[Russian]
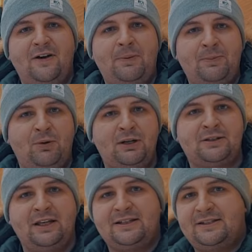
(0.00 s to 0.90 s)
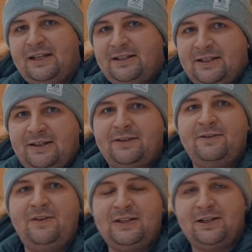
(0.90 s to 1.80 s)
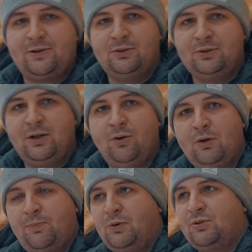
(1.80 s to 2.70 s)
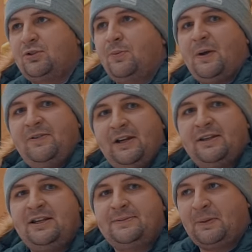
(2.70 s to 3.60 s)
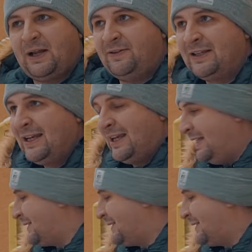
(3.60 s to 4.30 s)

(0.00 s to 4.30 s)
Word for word: два прибора, ТС-10 2 секунды, он полностью поверенный и исправен, и